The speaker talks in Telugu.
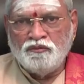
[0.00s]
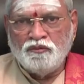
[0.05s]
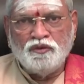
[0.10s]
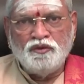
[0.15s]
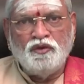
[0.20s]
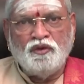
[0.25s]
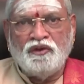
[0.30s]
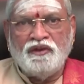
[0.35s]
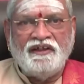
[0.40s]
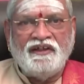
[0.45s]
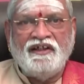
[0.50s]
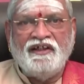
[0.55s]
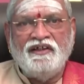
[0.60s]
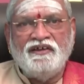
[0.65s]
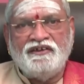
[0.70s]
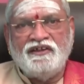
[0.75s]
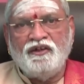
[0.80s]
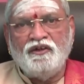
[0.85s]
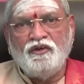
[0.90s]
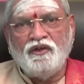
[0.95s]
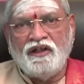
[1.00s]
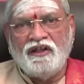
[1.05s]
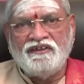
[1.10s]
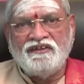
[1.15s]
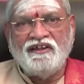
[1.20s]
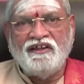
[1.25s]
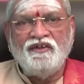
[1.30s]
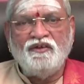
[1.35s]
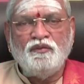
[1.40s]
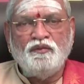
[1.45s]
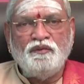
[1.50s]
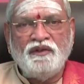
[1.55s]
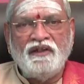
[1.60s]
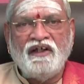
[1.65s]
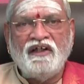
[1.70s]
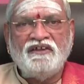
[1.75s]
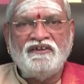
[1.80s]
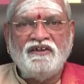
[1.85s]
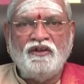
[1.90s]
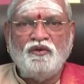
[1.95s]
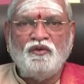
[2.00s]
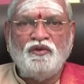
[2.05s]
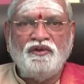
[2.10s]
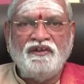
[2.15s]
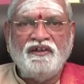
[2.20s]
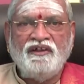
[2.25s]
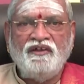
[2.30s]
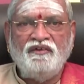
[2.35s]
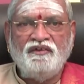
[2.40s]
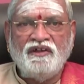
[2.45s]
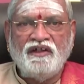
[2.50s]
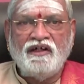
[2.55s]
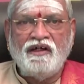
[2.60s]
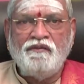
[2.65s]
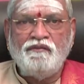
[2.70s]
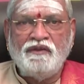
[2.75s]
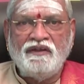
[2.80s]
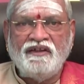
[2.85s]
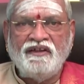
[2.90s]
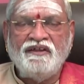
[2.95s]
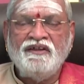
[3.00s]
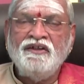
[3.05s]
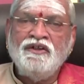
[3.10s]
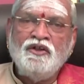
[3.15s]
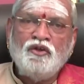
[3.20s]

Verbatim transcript: ముందు ఒకటిగా తెలుగు రాష్ట్రాలు ఉభయ రాష్ట్రాలు ఒకటిగా ఉండే కాబట్టి